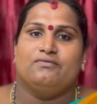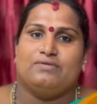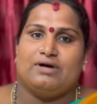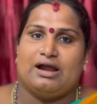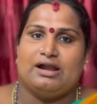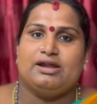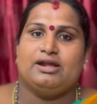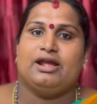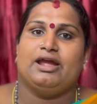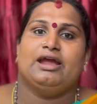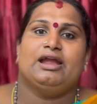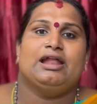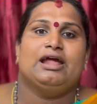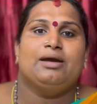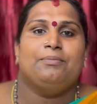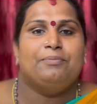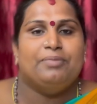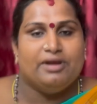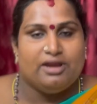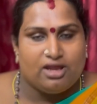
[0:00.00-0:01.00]
வாழ்க்கையில்
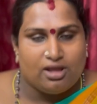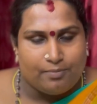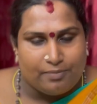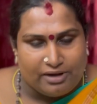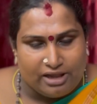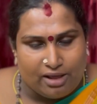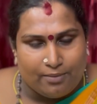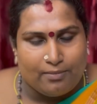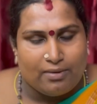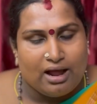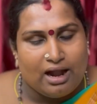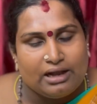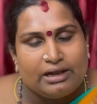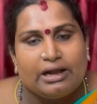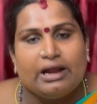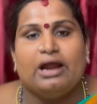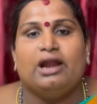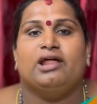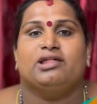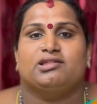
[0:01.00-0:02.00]
பெரிய பெரிய
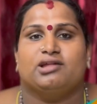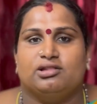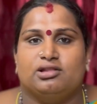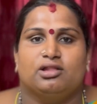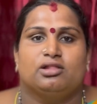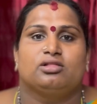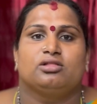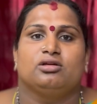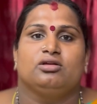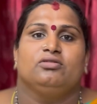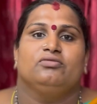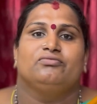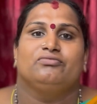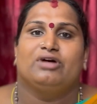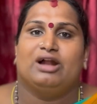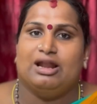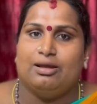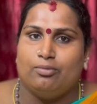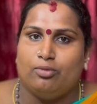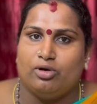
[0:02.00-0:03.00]
மாற்றங்களை சந்தித்து
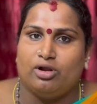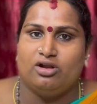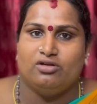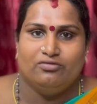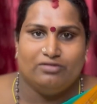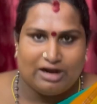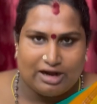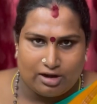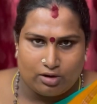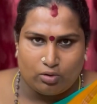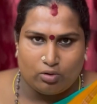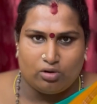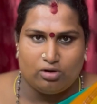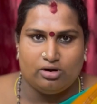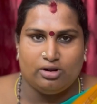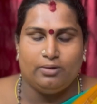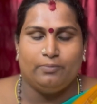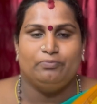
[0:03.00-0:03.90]
வளமுடன் வாழணும்னு